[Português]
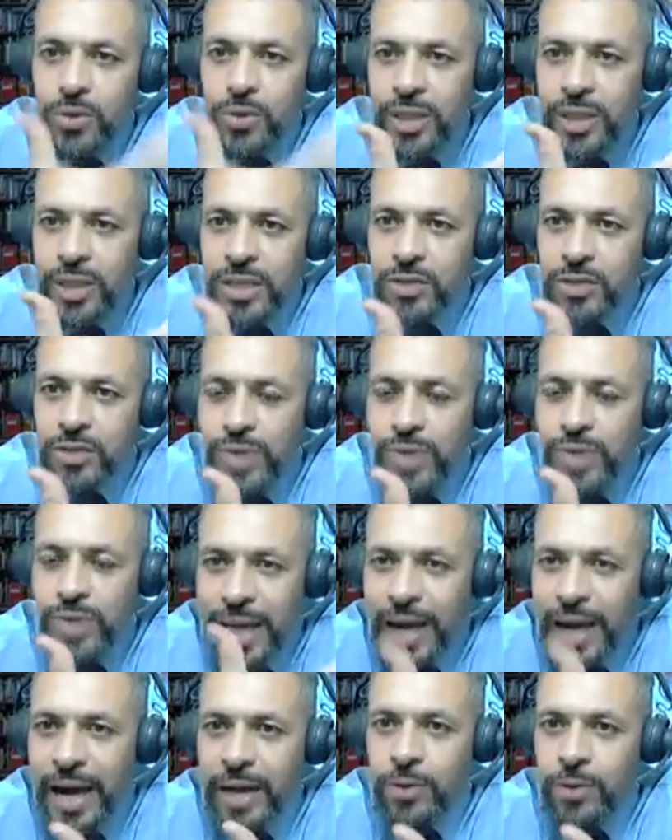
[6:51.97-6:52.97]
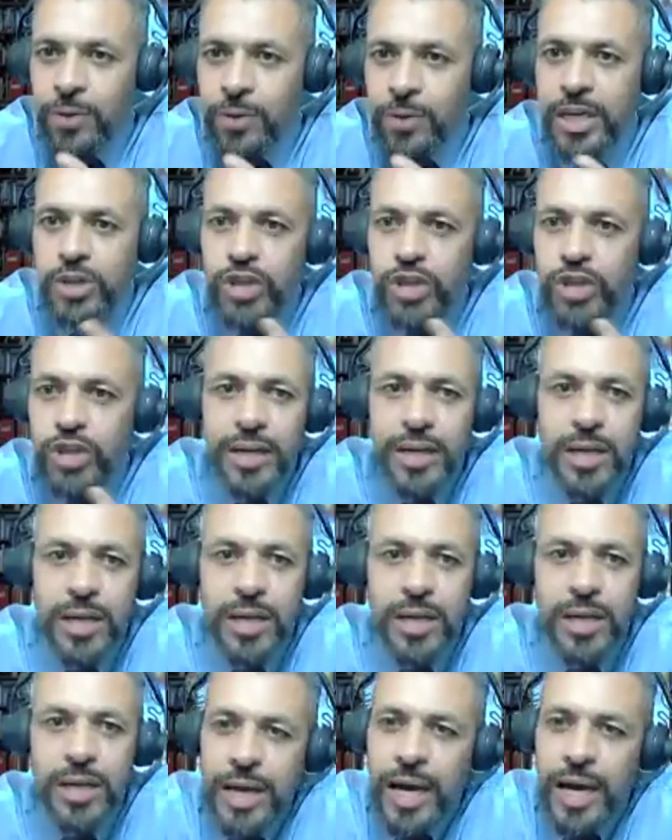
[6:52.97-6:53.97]
Ontem tivemos uma
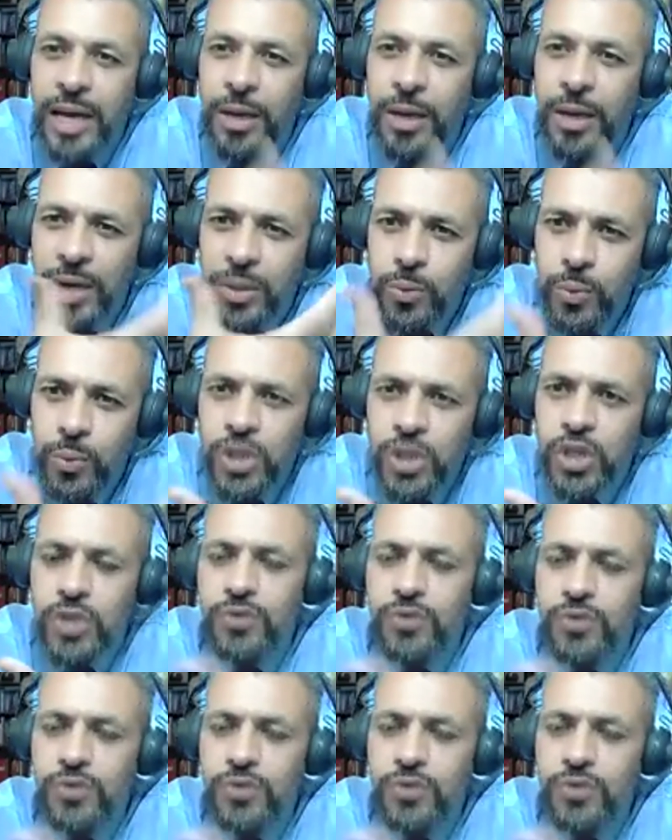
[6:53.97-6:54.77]
reunião sobre Mali,